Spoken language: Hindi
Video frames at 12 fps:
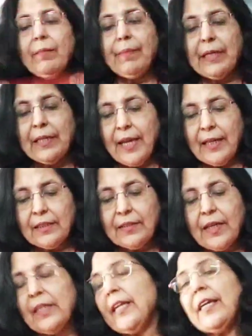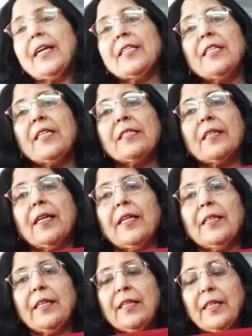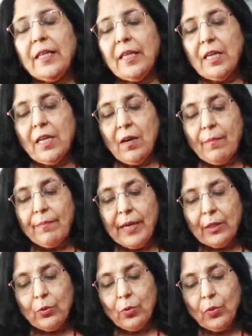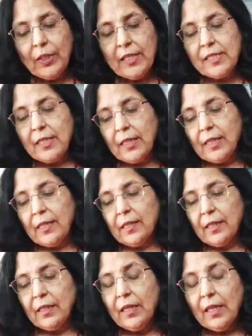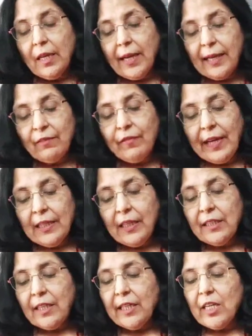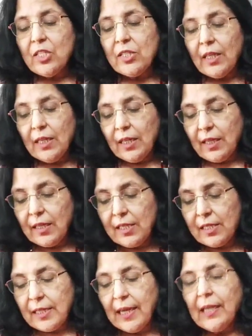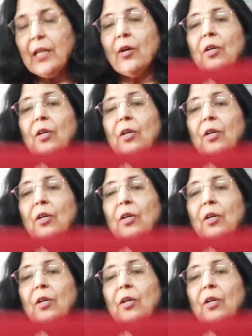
पन्ना इतना रहेगा जी इसका ये देखिए मैरून इज़ द कलर एंड वेरी ट्रेडिशनल स्टाइल